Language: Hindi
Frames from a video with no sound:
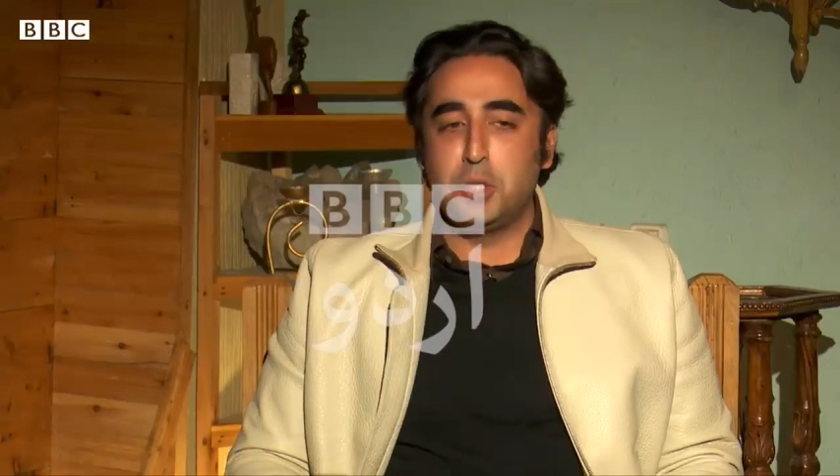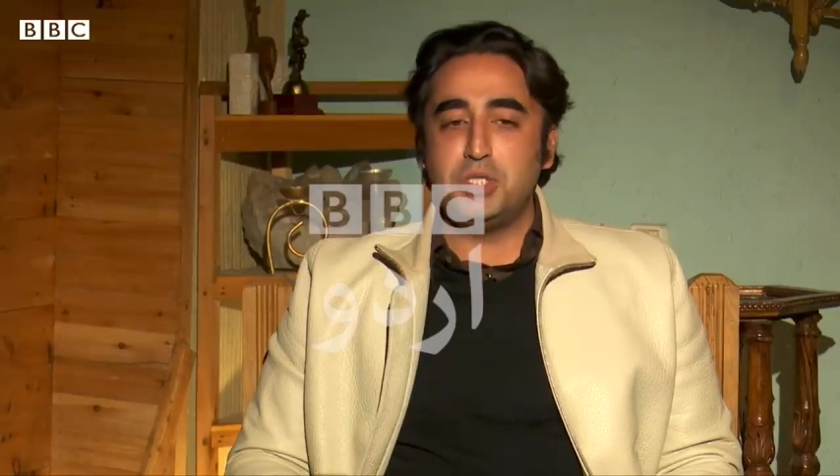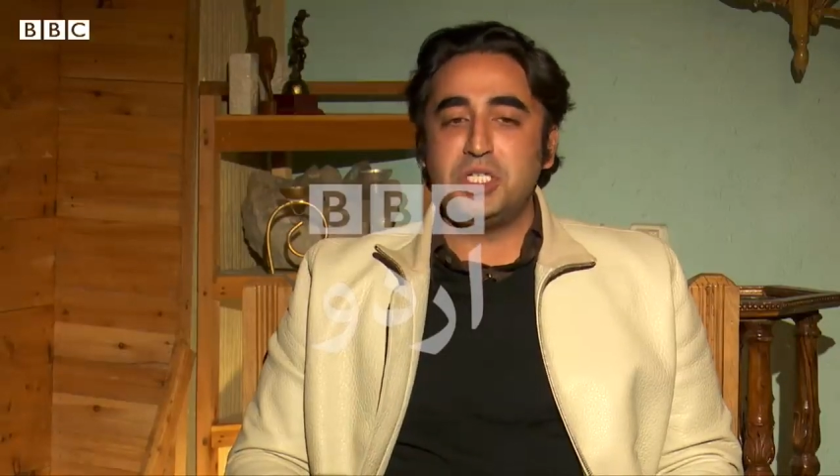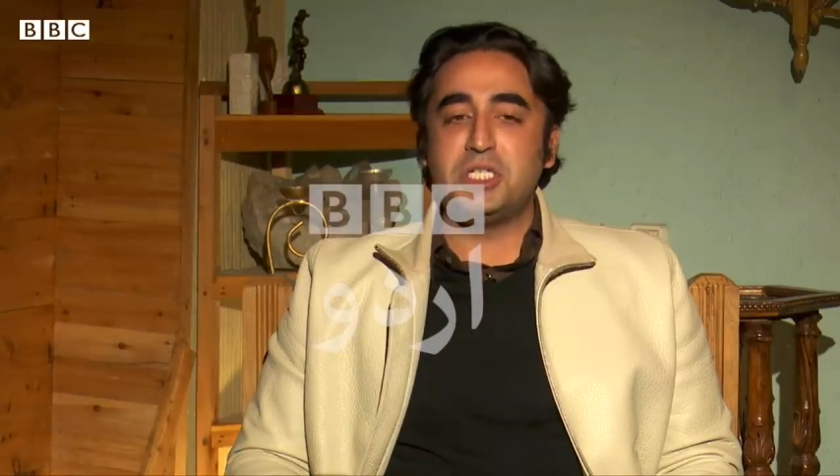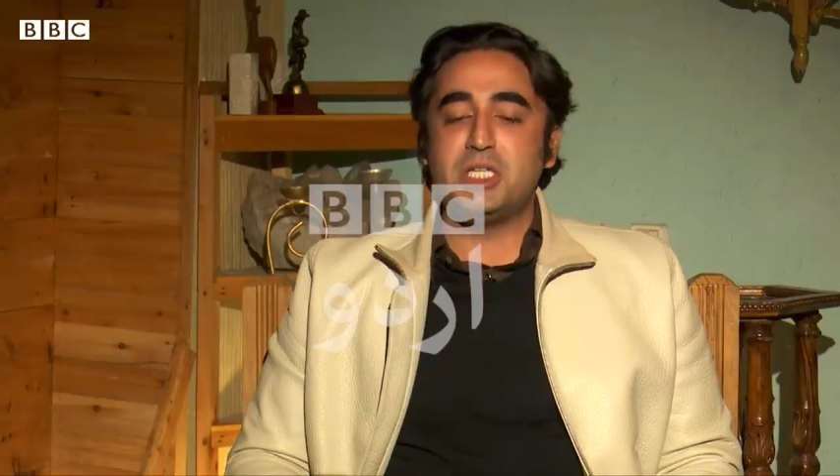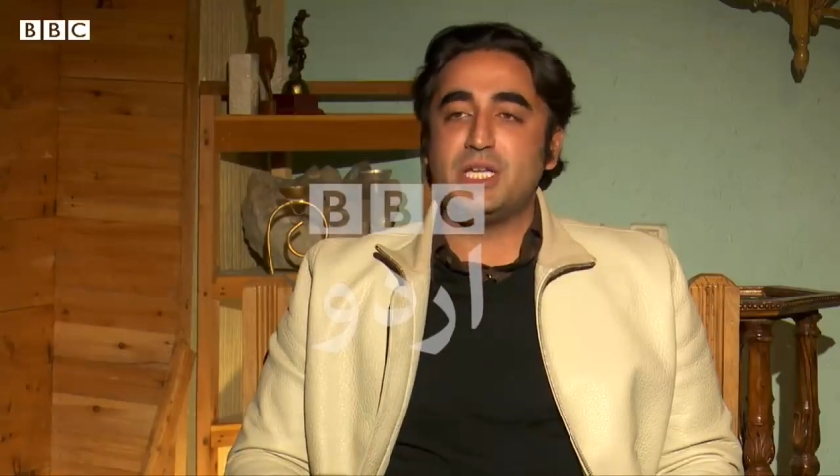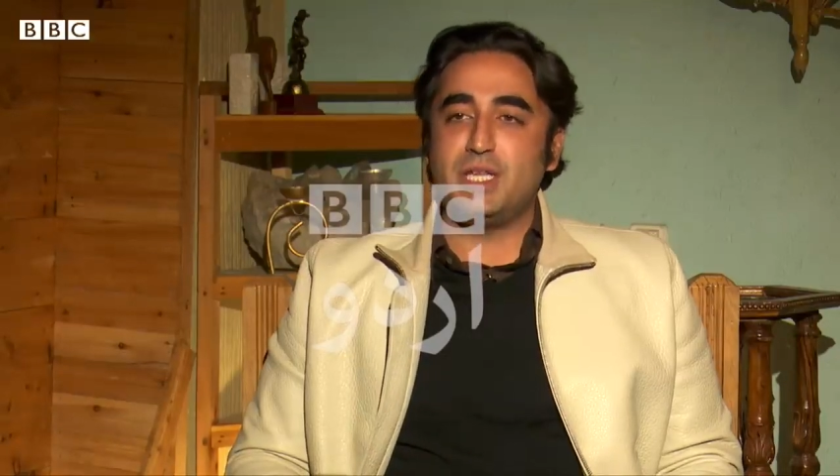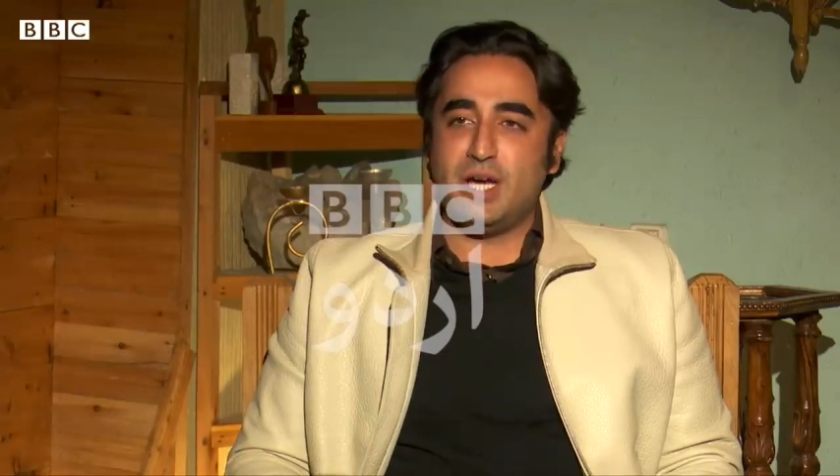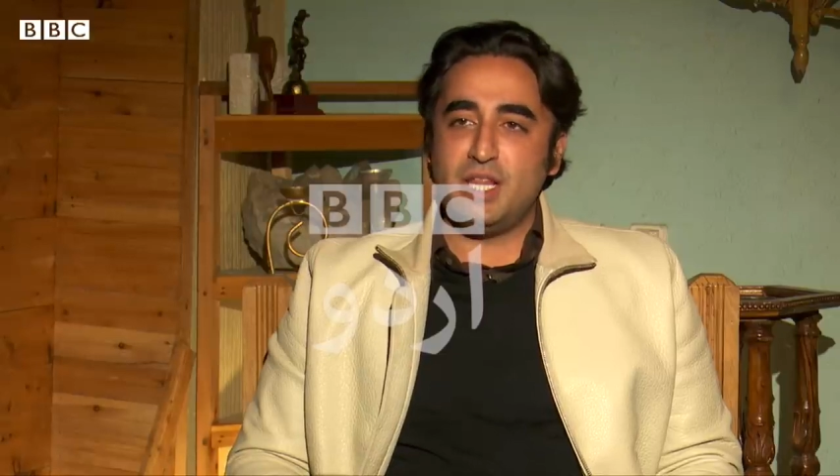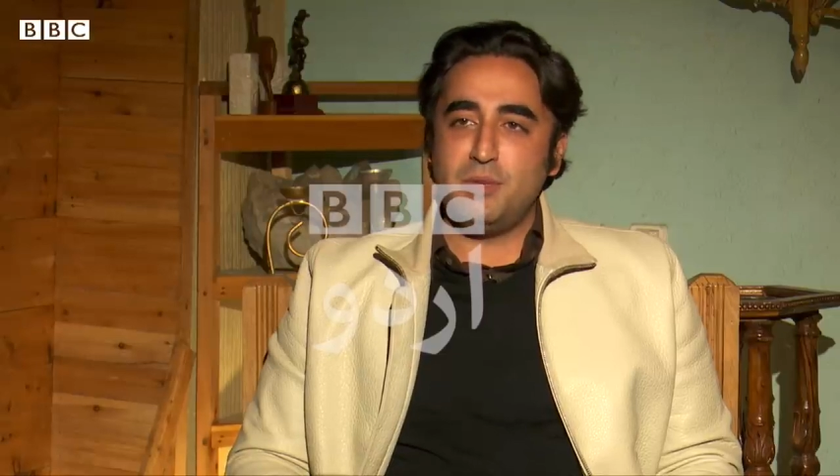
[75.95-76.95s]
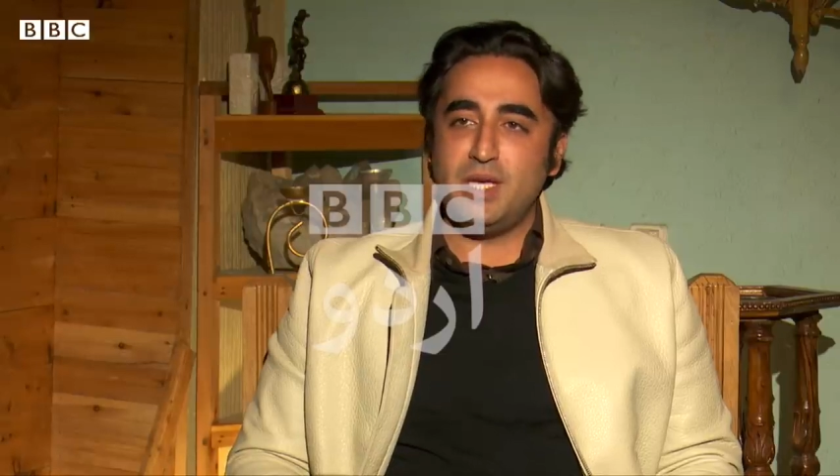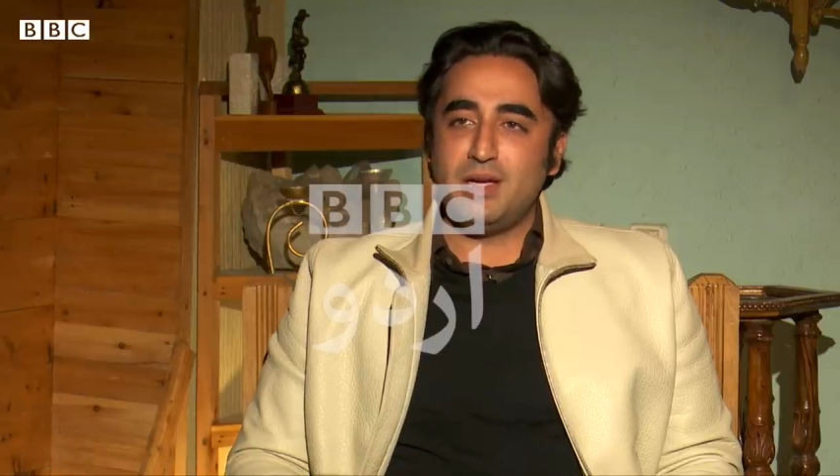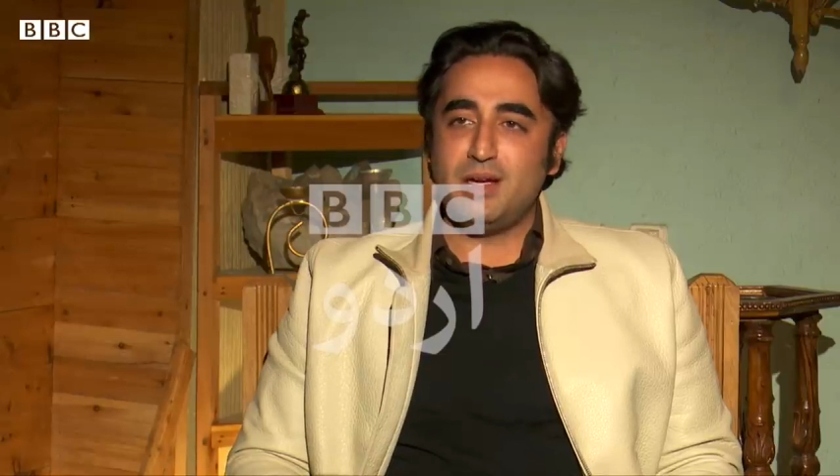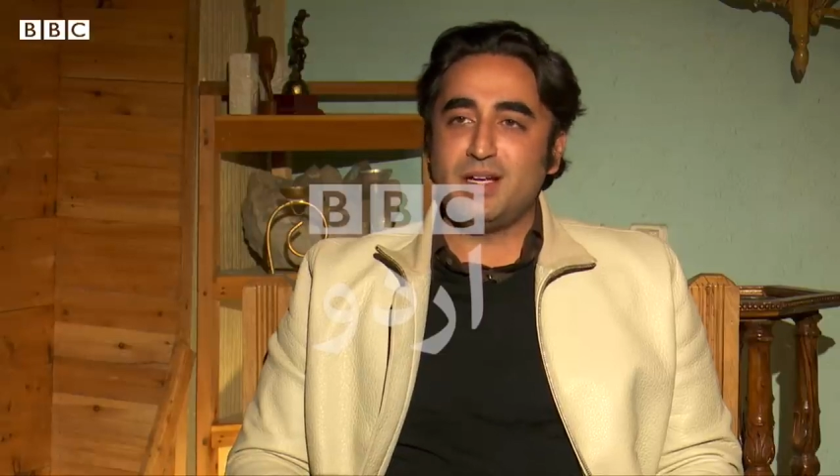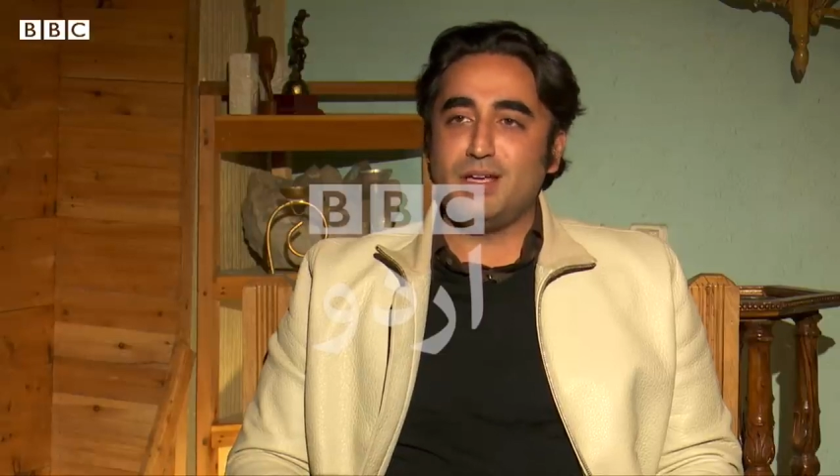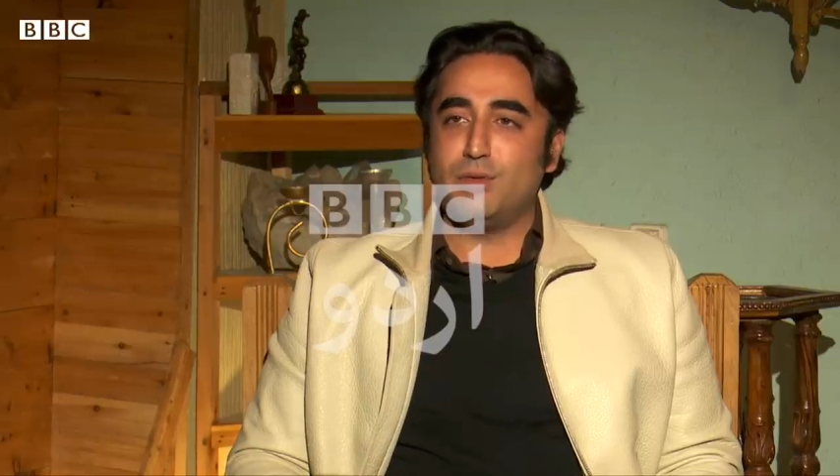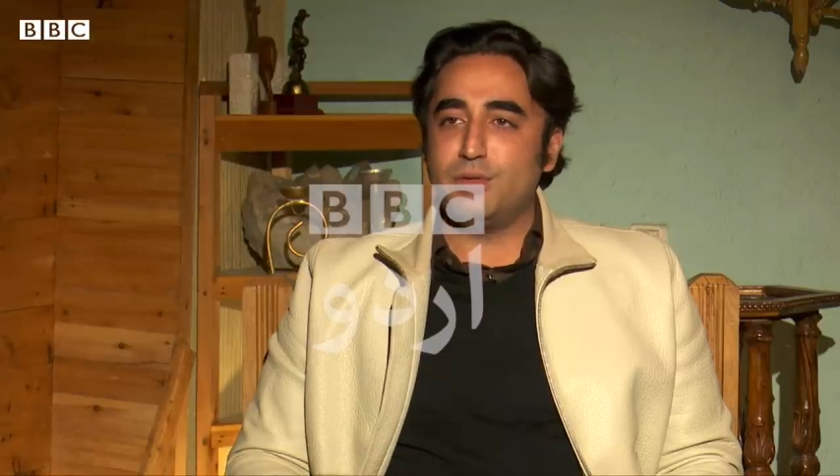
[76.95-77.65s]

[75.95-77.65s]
तो जिस तादाद में यहाँ के